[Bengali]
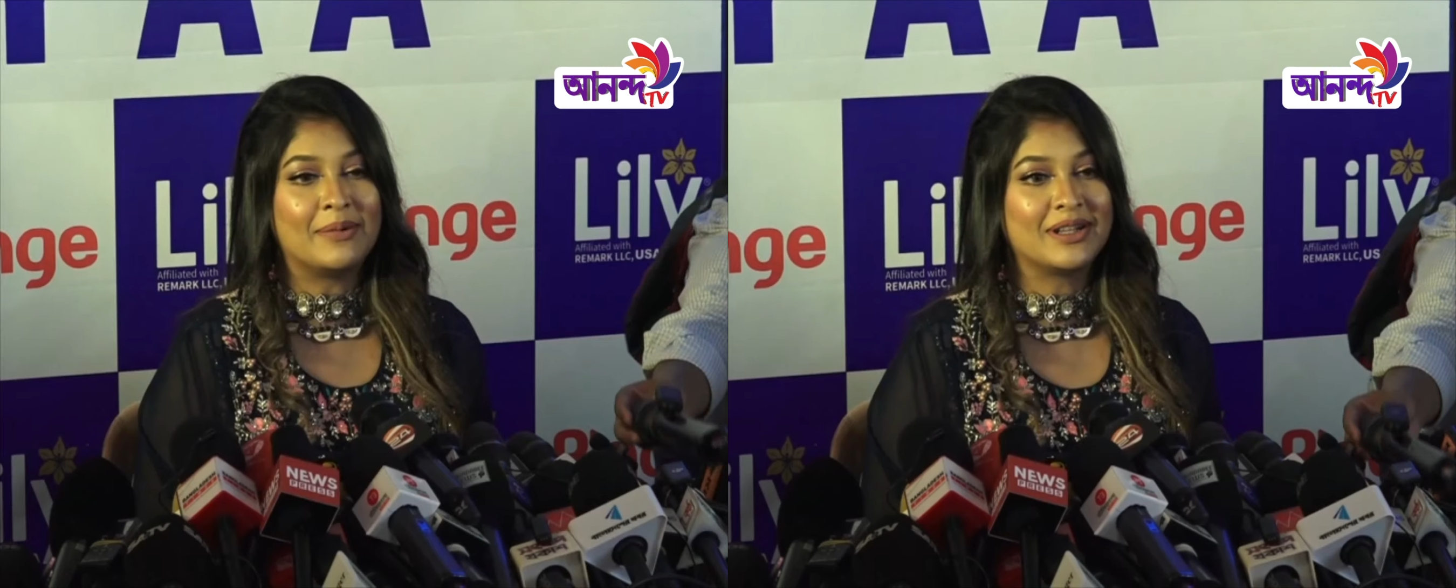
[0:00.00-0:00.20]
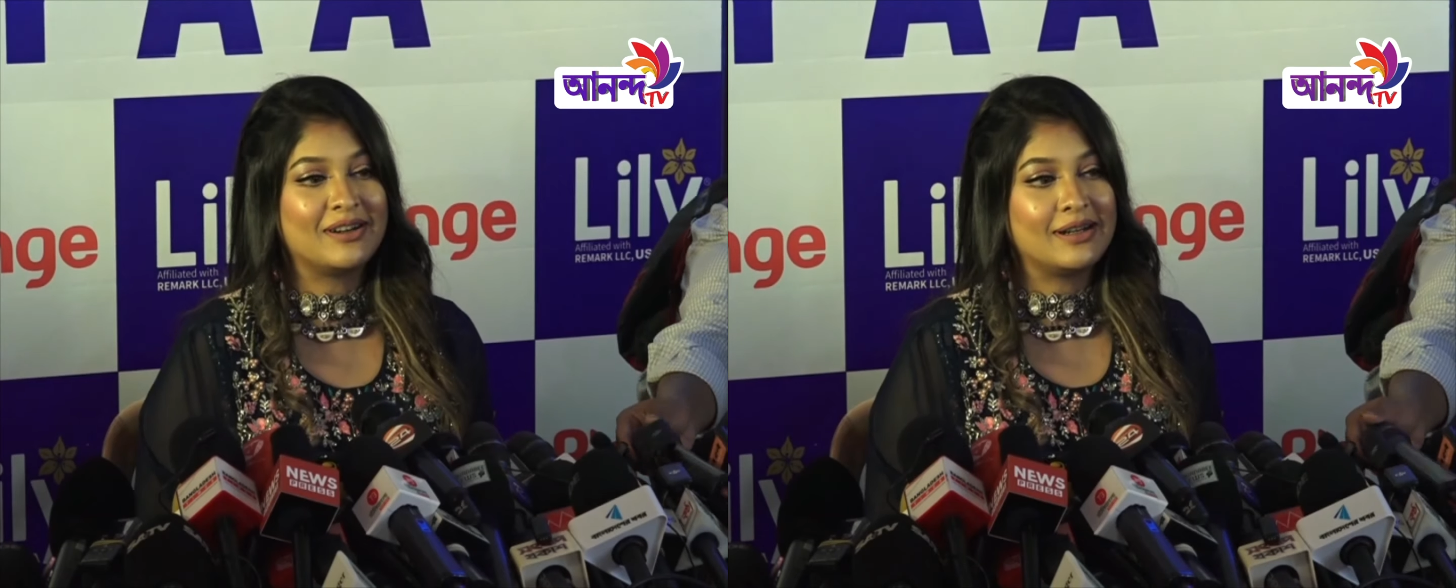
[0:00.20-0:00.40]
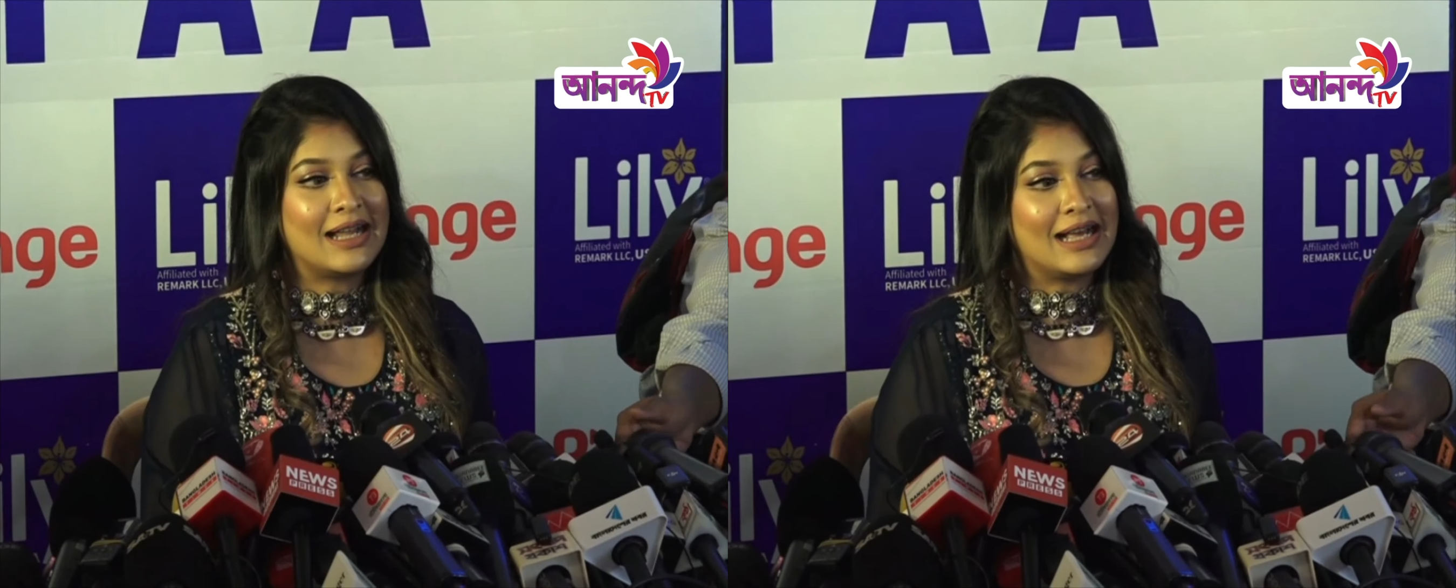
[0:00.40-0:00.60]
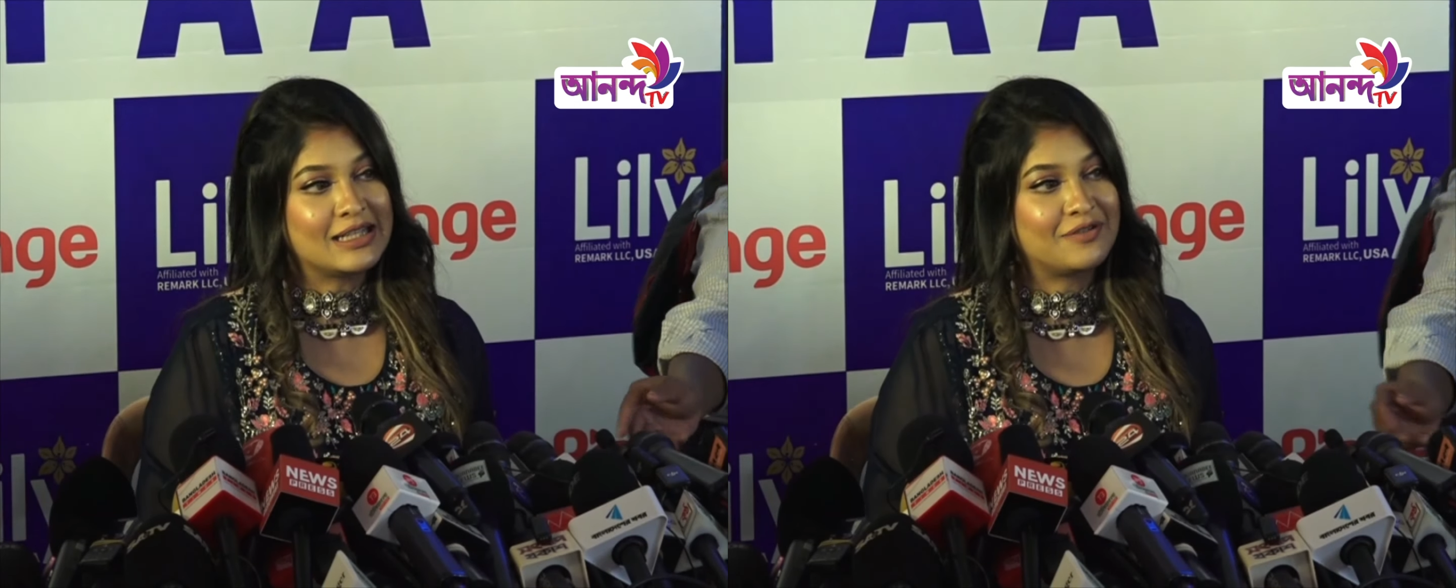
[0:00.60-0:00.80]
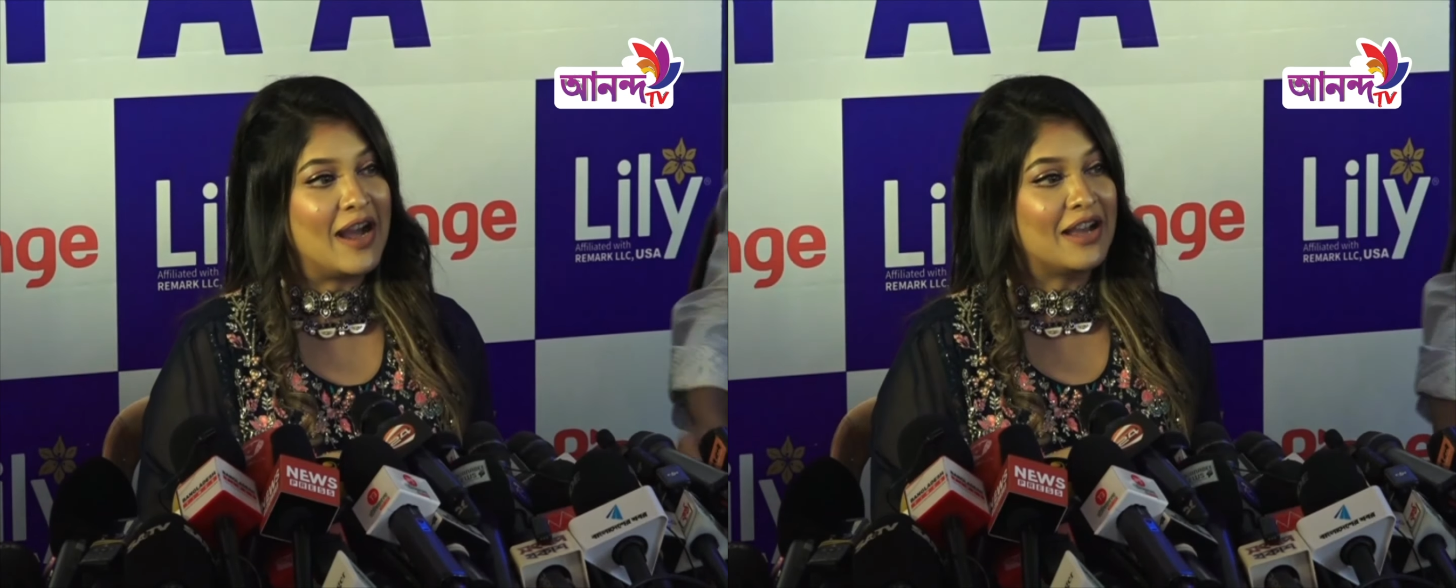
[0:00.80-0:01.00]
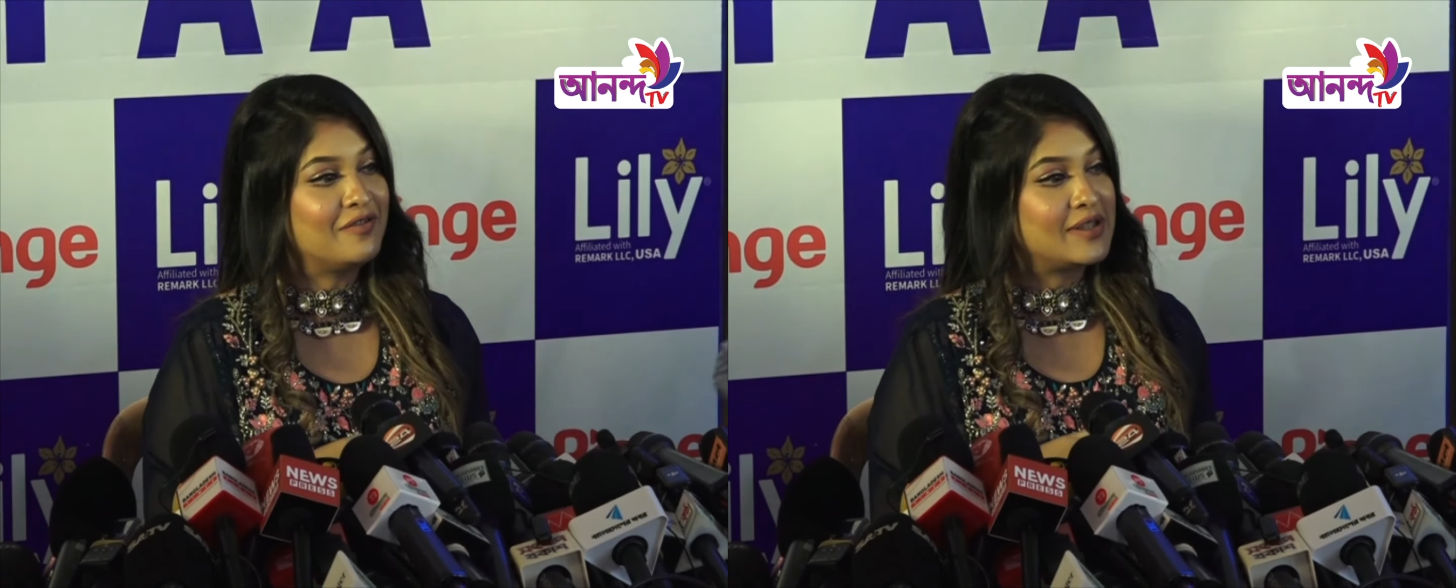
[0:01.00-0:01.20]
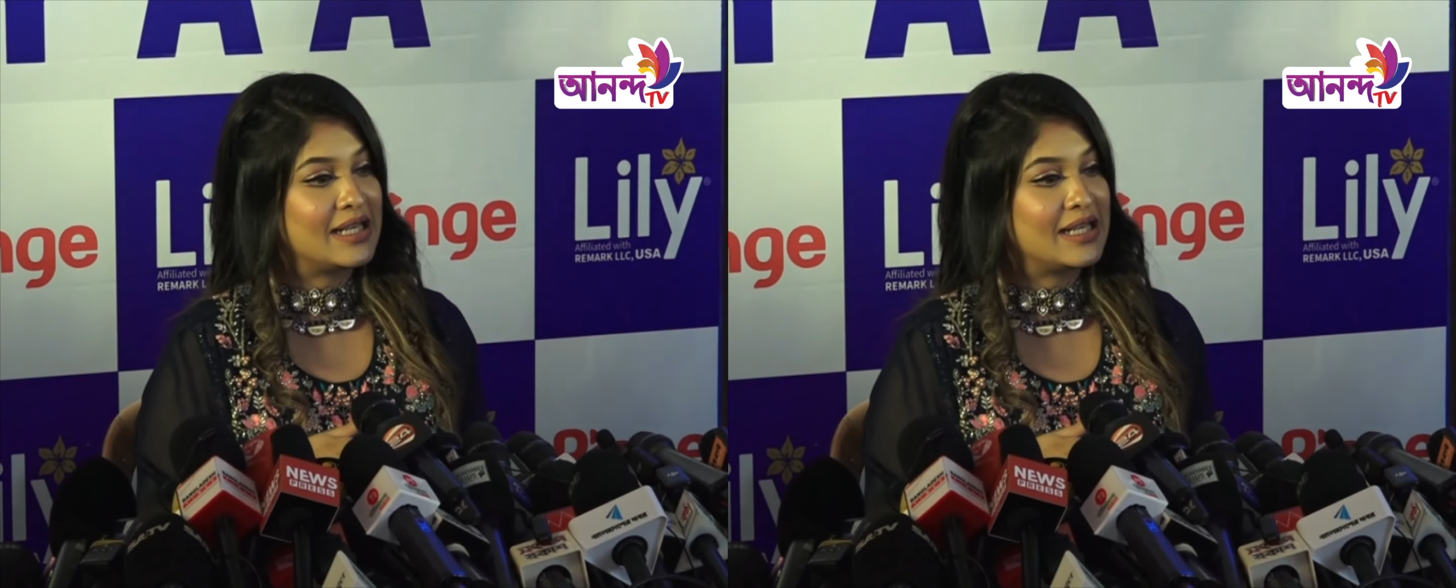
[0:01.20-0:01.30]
আমাদের লাস্ট ফাইভ